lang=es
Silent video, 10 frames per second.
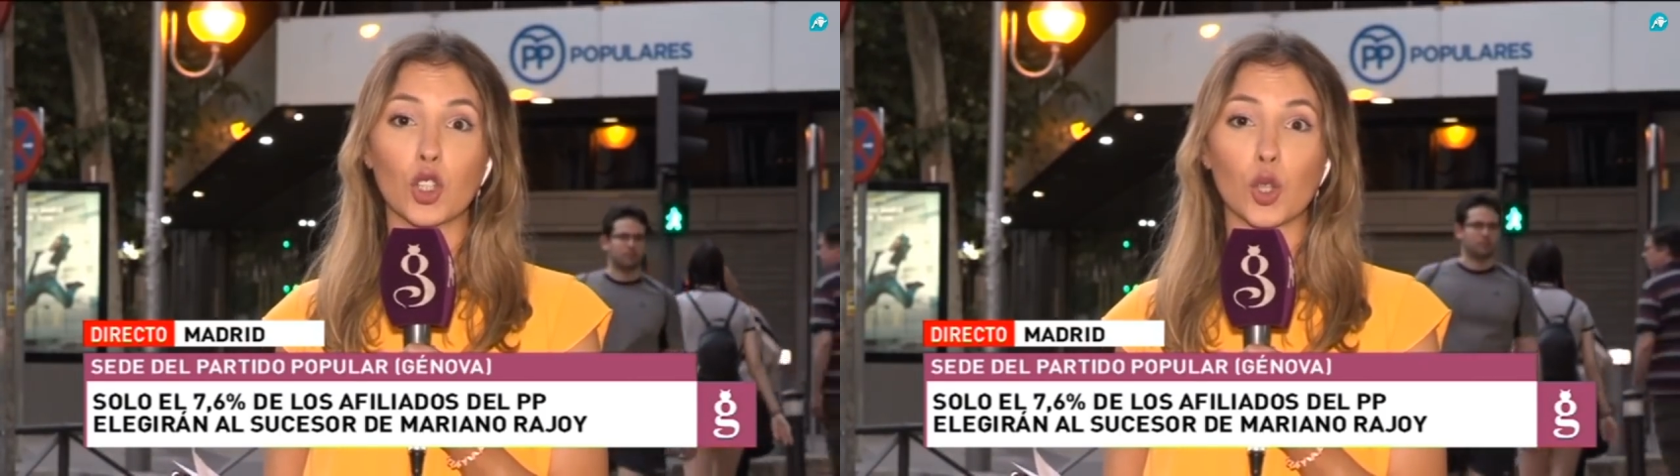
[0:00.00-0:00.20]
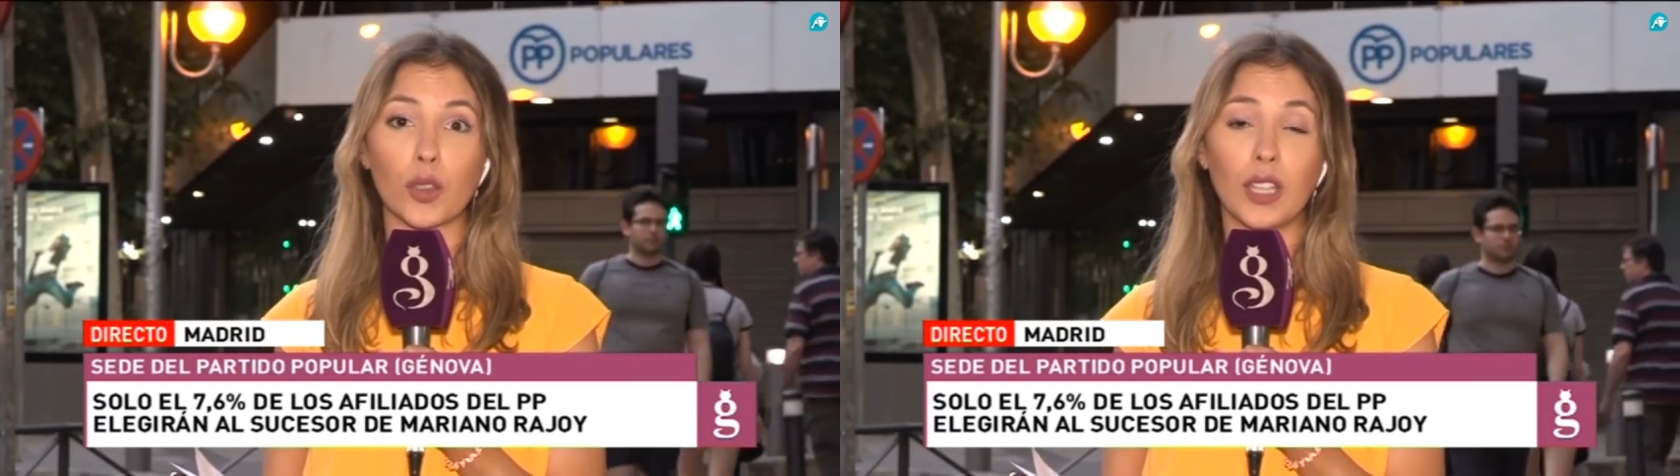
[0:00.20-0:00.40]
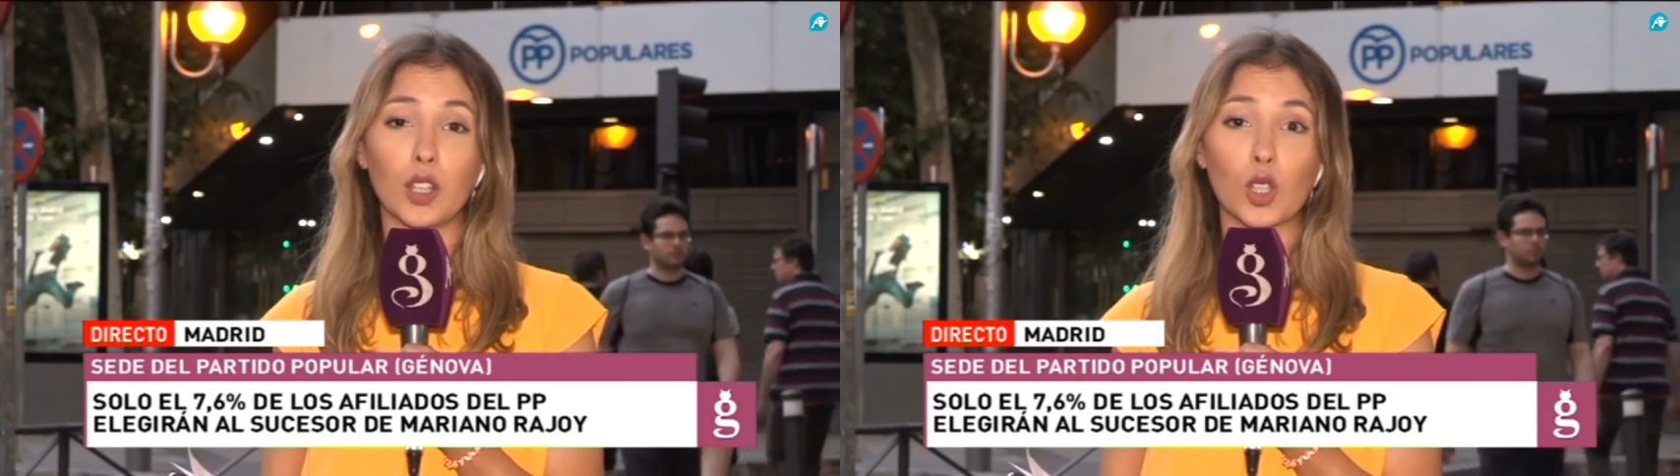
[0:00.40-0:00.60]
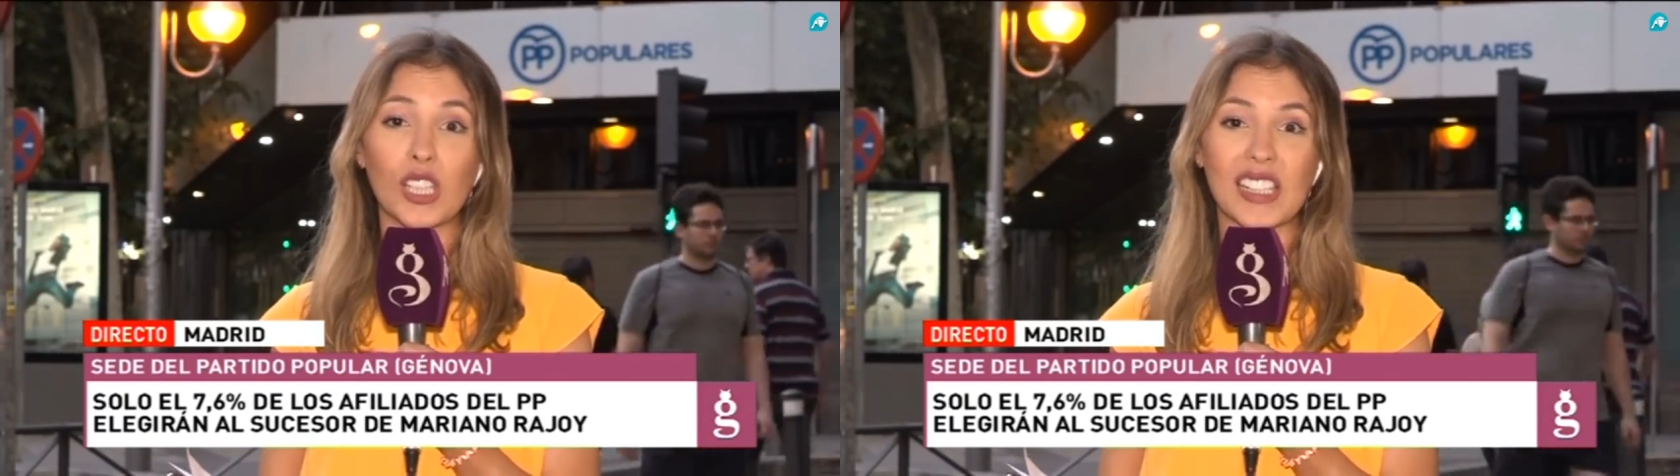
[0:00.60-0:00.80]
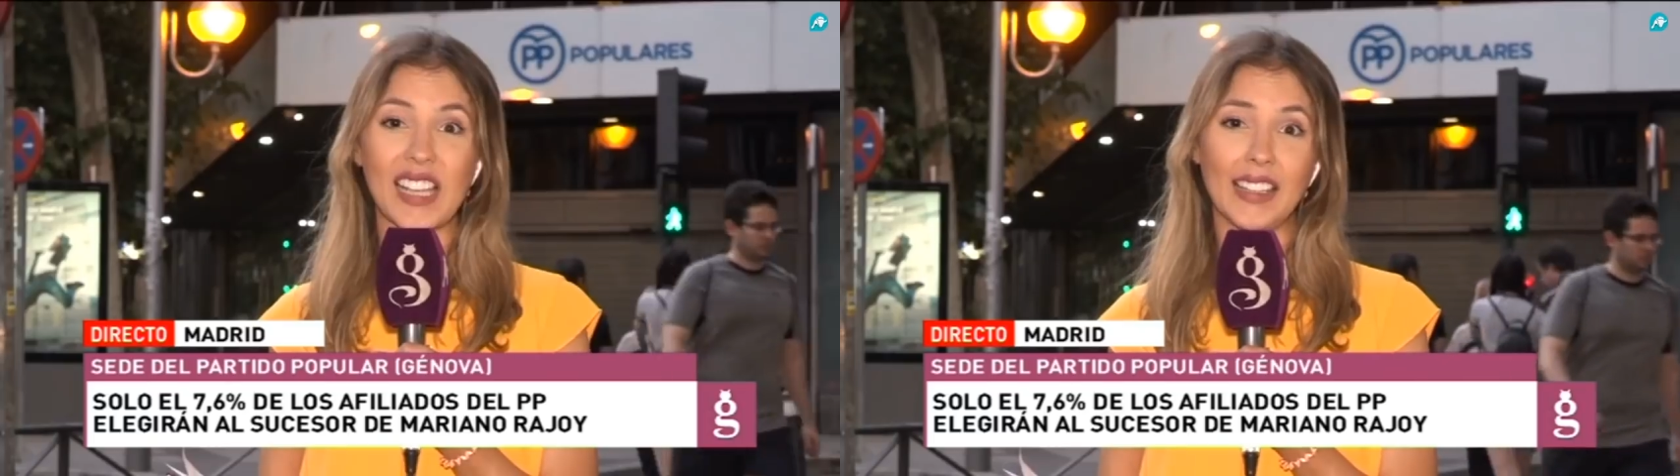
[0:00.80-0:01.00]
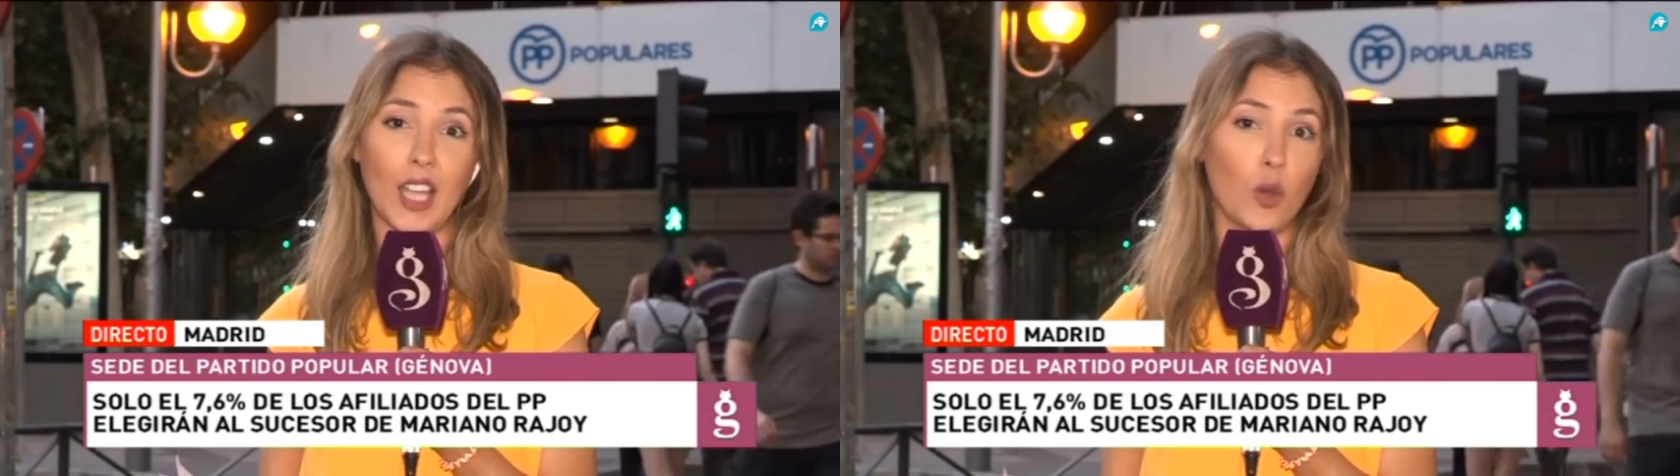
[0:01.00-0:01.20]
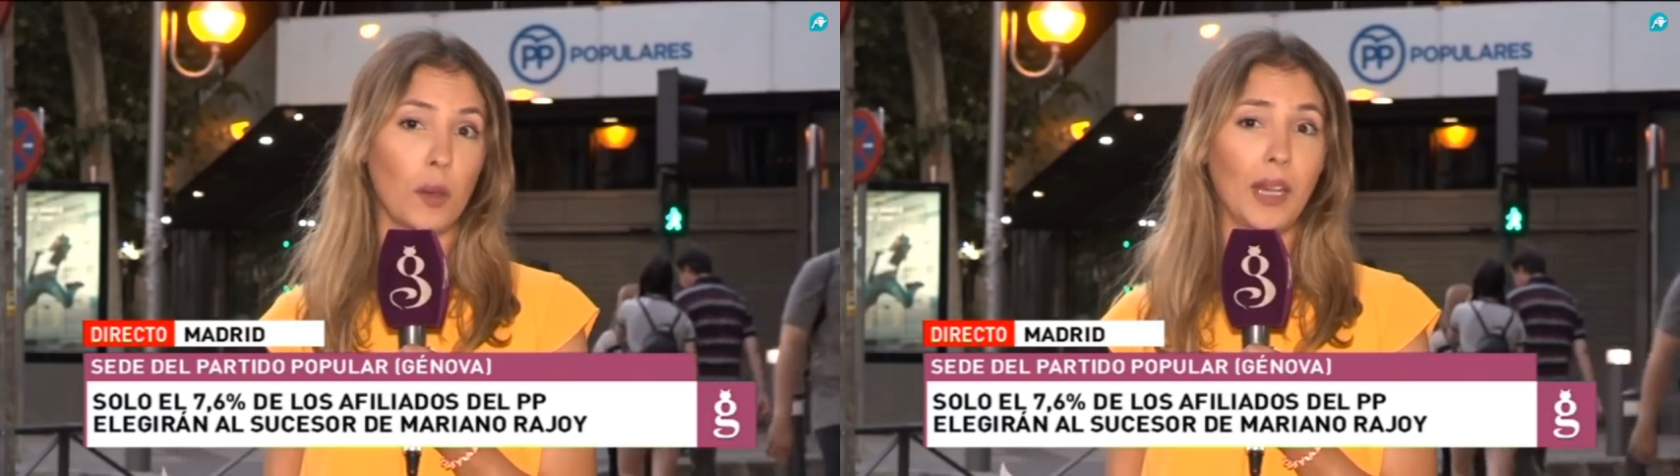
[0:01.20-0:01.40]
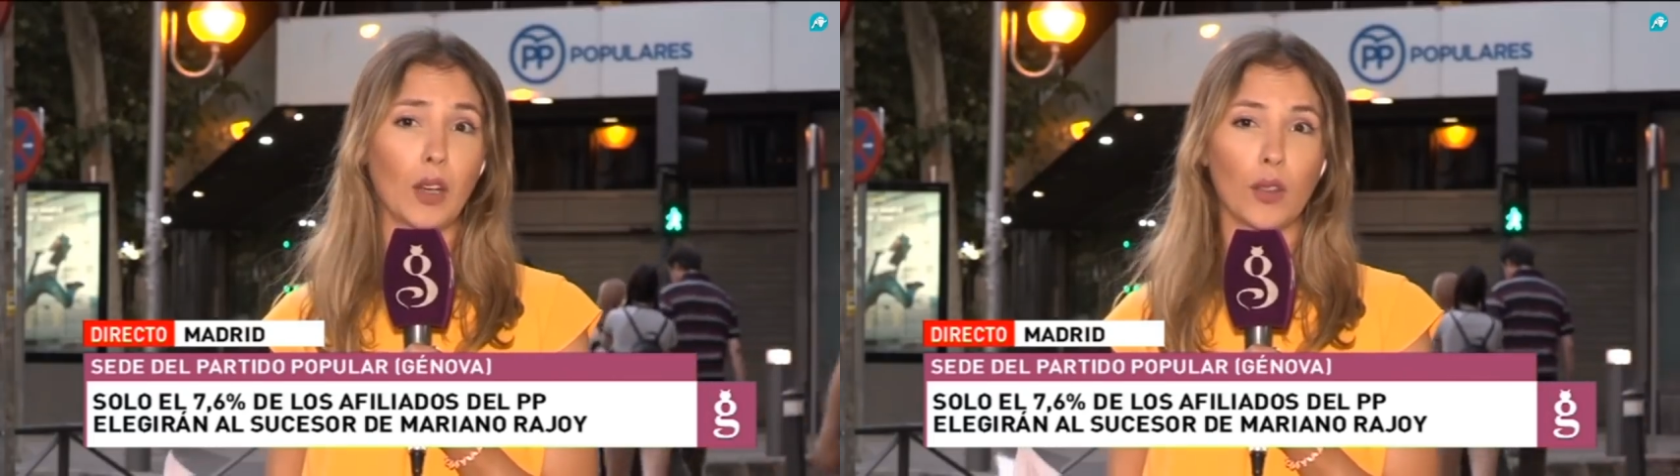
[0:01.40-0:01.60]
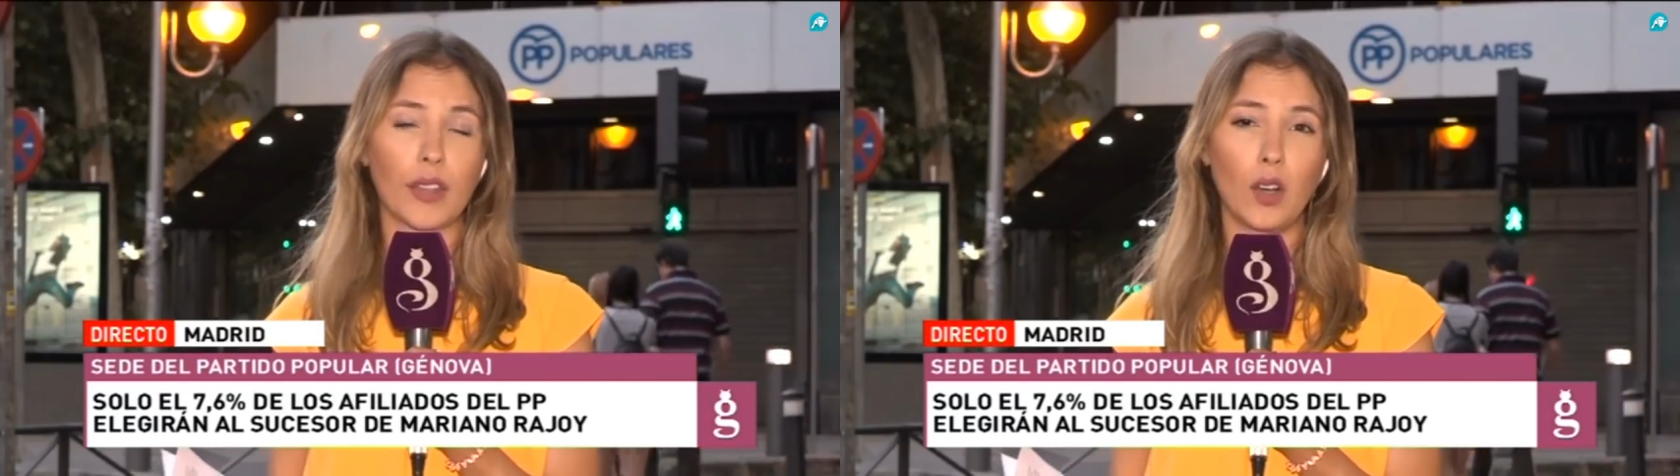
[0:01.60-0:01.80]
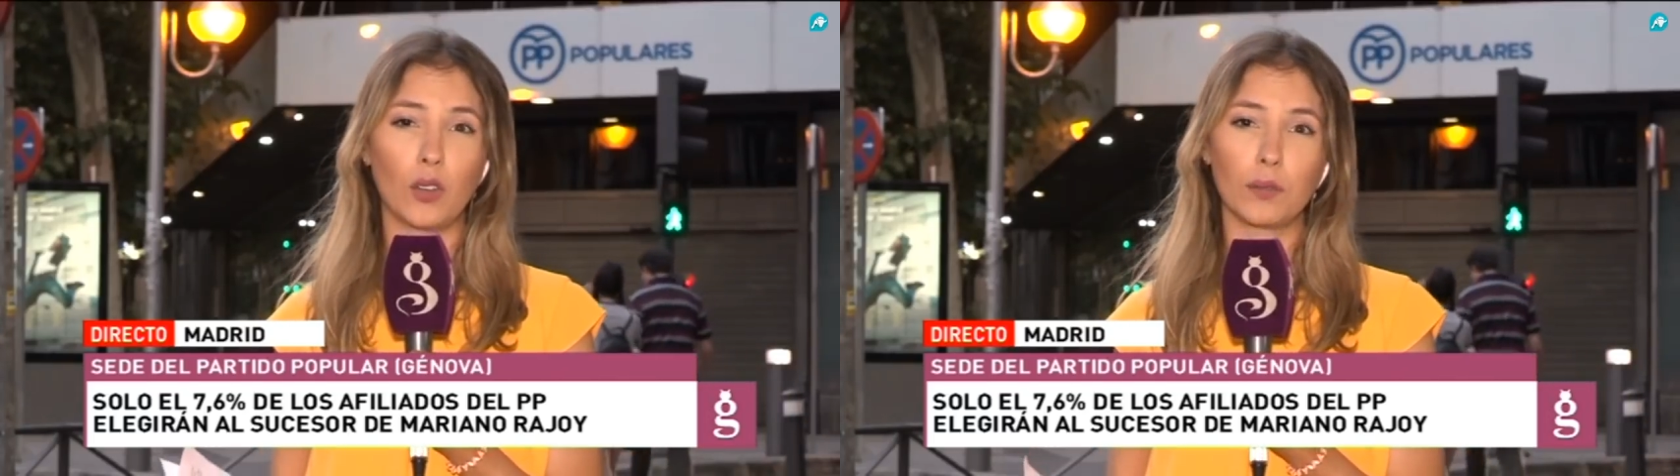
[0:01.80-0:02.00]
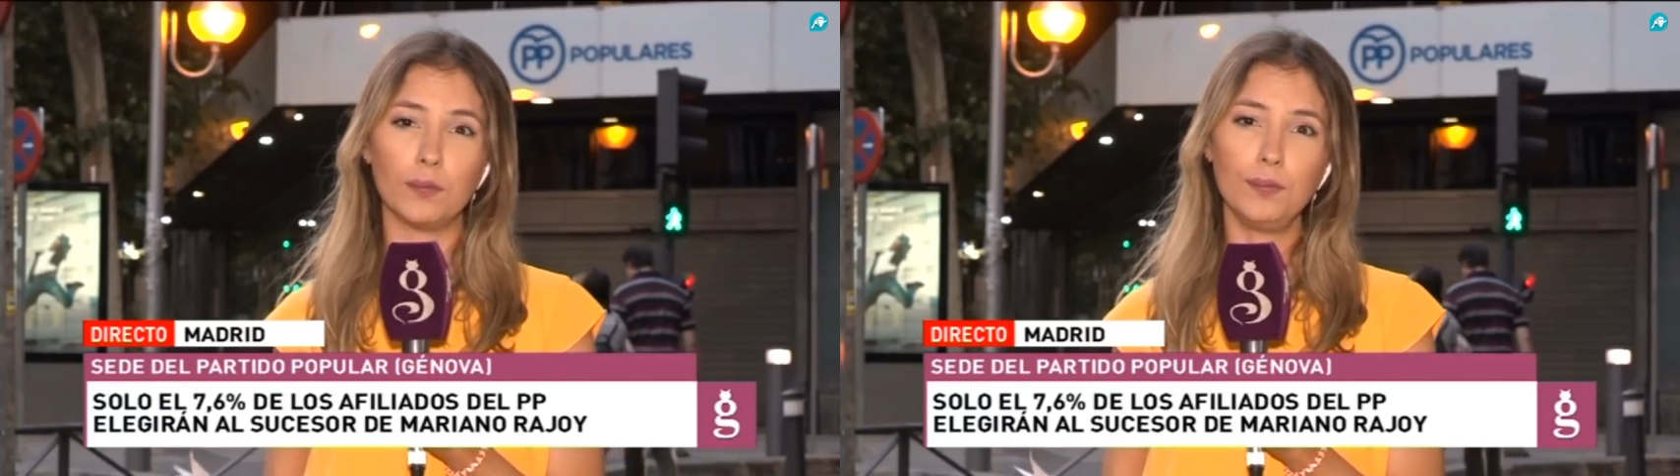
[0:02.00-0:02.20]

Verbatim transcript: que 869.000, Gonzalo.